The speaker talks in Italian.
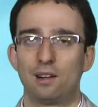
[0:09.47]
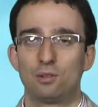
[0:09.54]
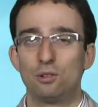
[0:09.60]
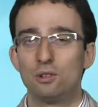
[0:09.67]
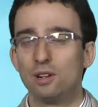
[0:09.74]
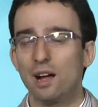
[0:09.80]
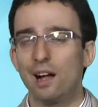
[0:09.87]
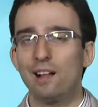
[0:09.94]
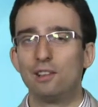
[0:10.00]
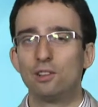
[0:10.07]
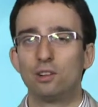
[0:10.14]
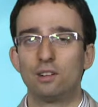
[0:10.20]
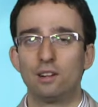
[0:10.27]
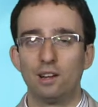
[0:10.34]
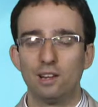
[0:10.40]
con caldo
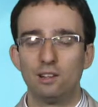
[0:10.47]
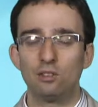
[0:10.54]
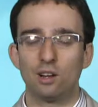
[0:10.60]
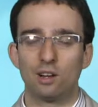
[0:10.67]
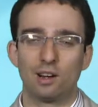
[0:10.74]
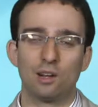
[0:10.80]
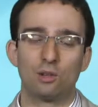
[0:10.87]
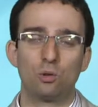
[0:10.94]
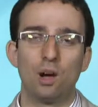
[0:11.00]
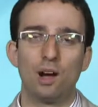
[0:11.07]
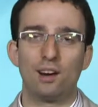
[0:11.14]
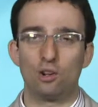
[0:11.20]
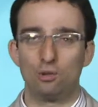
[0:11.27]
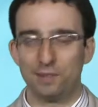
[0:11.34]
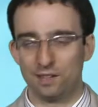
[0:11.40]
in lento e
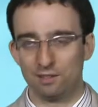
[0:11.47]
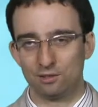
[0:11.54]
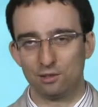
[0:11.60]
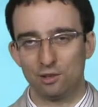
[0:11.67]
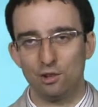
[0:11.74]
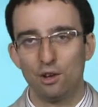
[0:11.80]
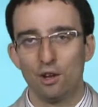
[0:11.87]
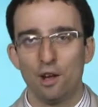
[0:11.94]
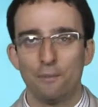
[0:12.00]
graduale aumento